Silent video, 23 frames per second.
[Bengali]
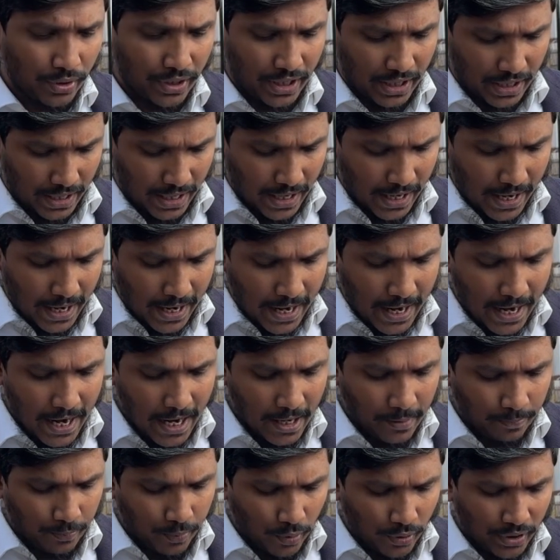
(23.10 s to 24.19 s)
হয়ে
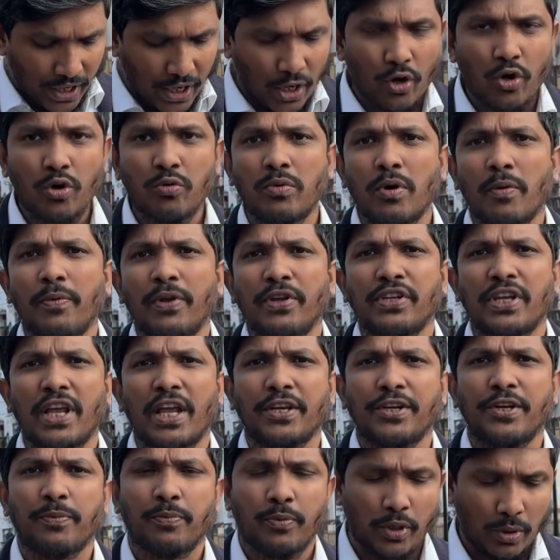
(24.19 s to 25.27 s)
এরপরে হোম অফিস
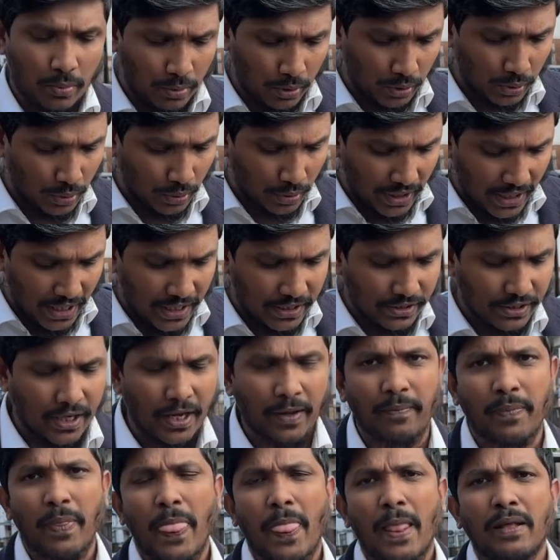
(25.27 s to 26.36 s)
একটি পরিবর্তন এনেছে
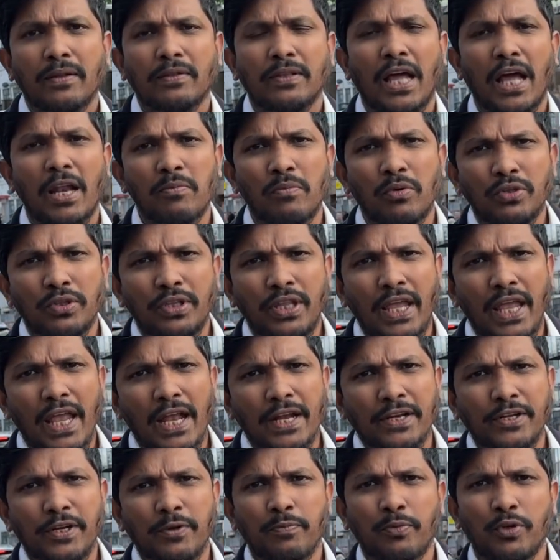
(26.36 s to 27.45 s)
তার মধ্যে
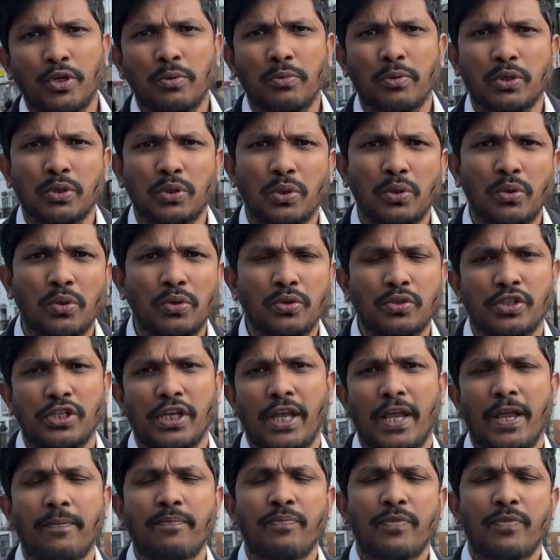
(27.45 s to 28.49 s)
একটি পরিবর্তন হচ্ছে